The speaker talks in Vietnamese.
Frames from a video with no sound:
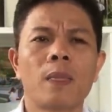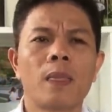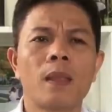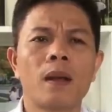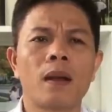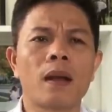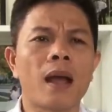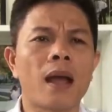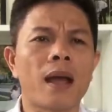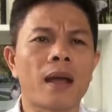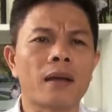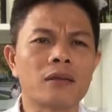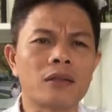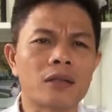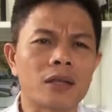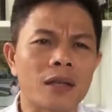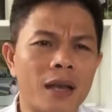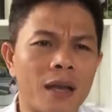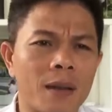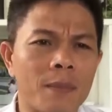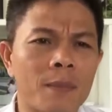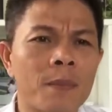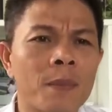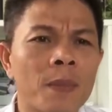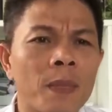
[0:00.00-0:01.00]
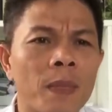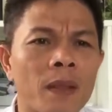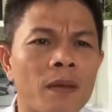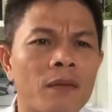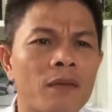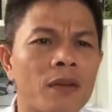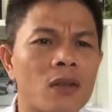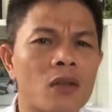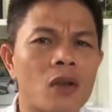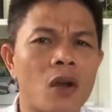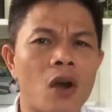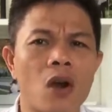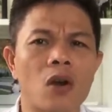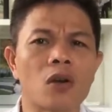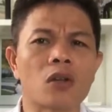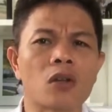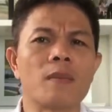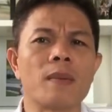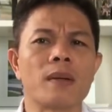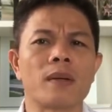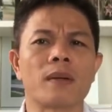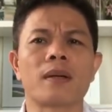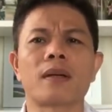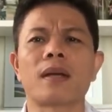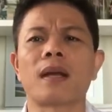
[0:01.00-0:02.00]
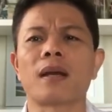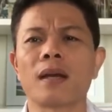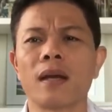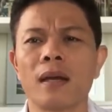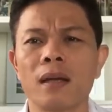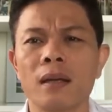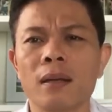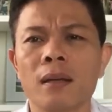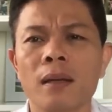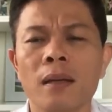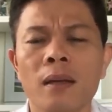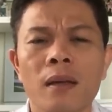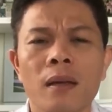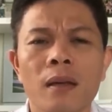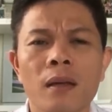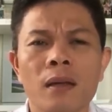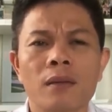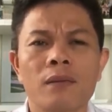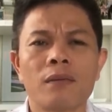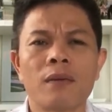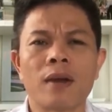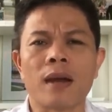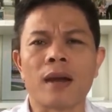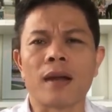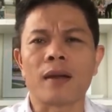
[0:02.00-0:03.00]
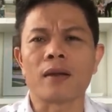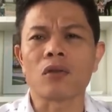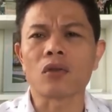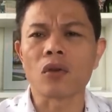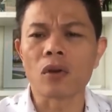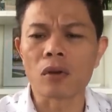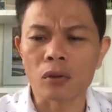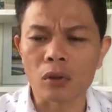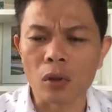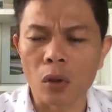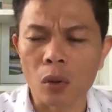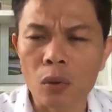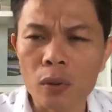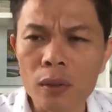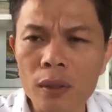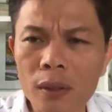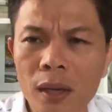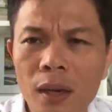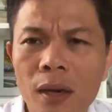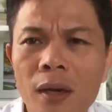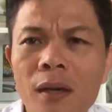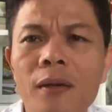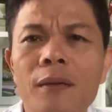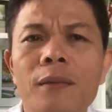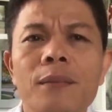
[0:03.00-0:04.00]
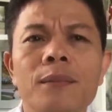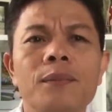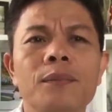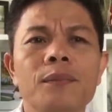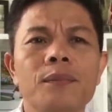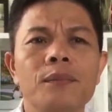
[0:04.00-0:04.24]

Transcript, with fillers: hãy xem và chọn cho mình cái cách đi và hãy tuân thủ với nó